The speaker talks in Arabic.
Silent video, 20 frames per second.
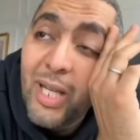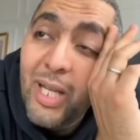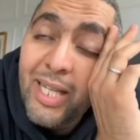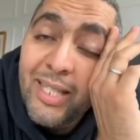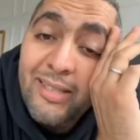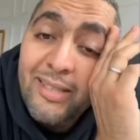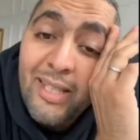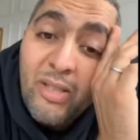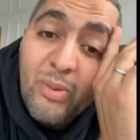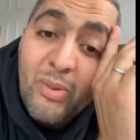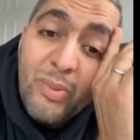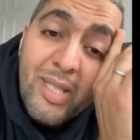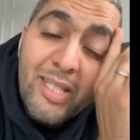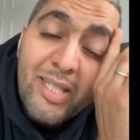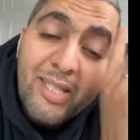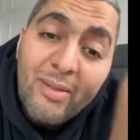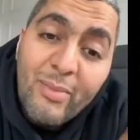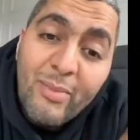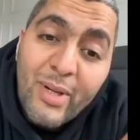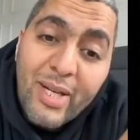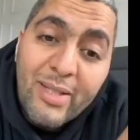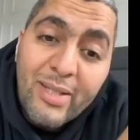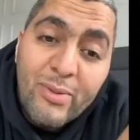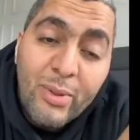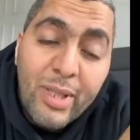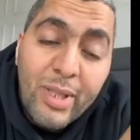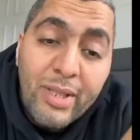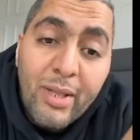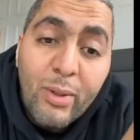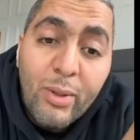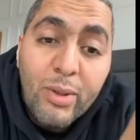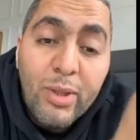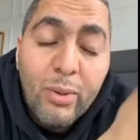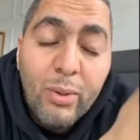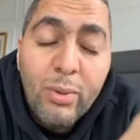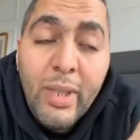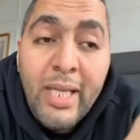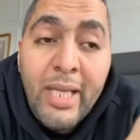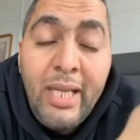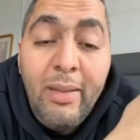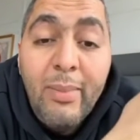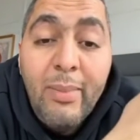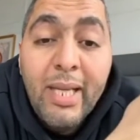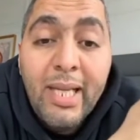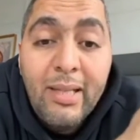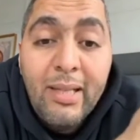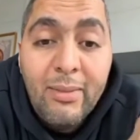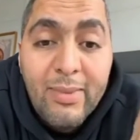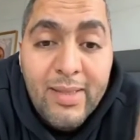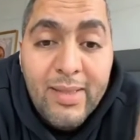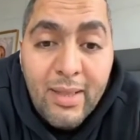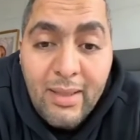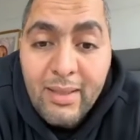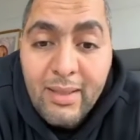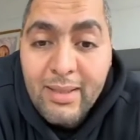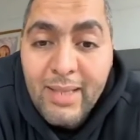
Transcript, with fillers: كتعجبني شي مرات وكناخذها والله هي ما كنلبسها